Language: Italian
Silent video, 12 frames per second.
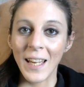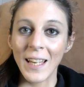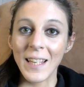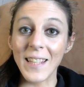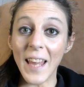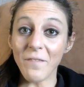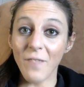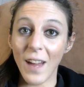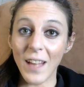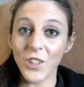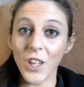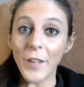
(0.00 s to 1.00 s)
Se
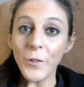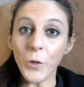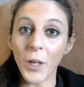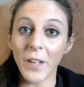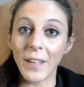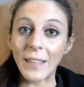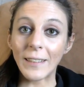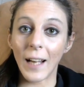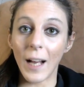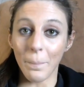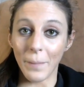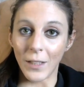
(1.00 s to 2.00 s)
invece non avete
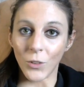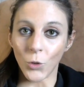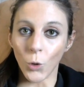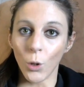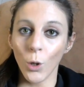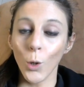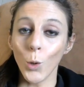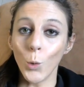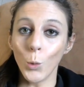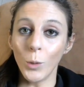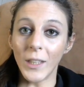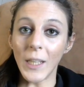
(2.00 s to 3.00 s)
capito
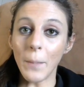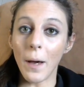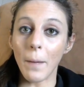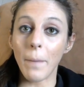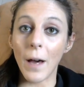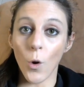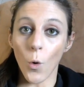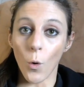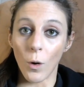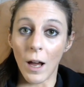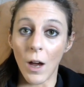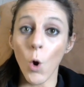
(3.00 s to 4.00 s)
l'ultima
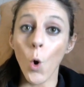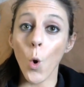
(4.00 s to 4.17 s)
parola